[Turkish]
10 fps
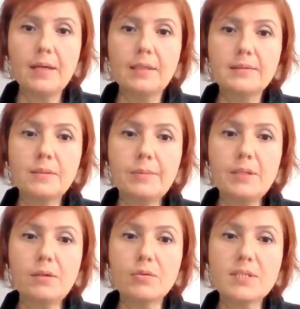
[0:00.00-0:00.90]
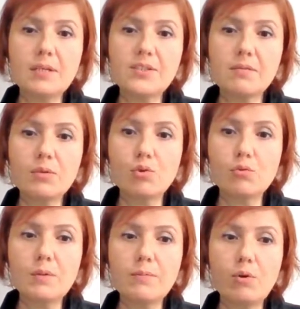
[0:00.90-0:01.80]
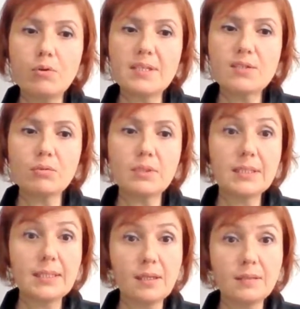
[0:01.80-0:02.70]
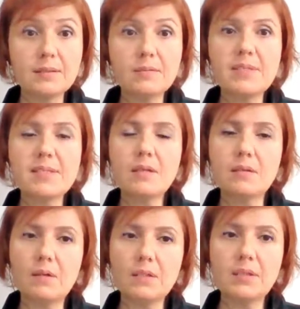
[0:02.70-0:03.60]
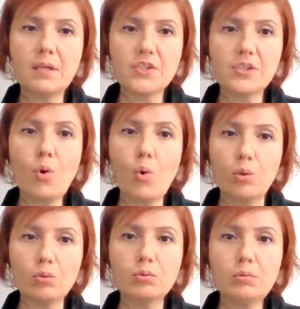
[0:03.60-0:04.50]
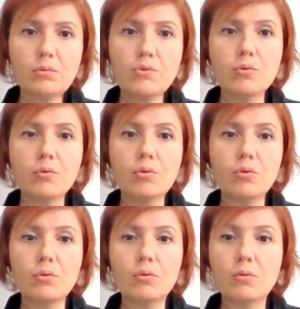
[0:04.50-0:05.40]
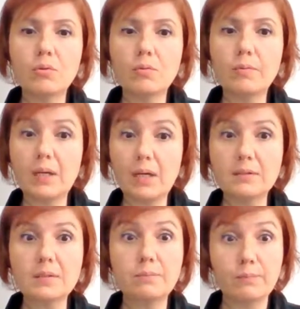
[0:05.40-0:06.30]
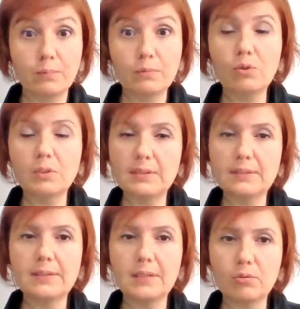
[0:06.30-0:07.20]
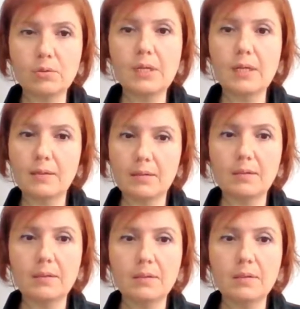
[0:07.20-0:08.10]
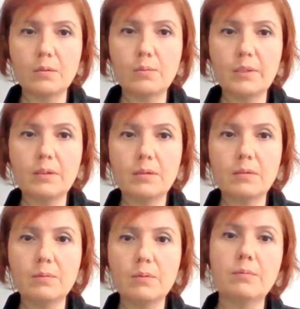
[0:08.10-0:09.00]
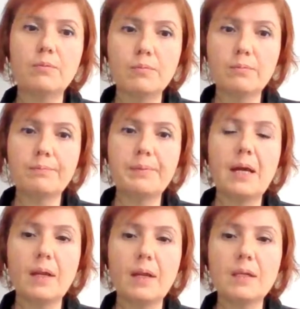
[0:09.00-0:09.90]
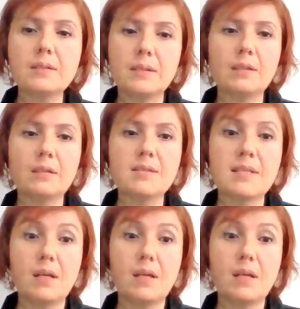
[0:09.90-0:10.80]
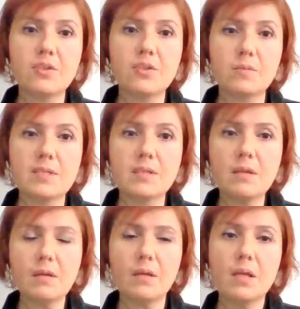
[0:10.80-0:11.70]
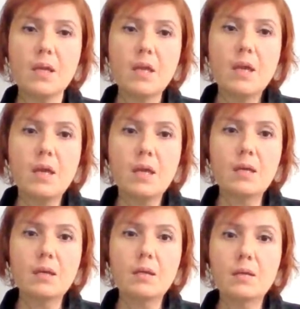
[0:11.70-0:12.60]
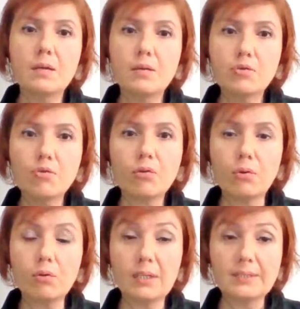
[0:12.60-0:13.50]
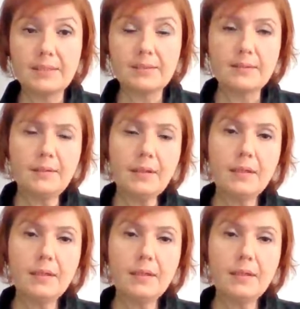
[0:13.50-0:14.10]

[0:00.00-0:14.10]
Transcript: Tabii özel çevre koruma bölgesi olarak ilan edilmesinin avantajları oldu. Çünkü e, bakanlık bu alana direkt olarak e, bir, bir e, planlar da hazırlanması aşamasında e, çok yol kat etti.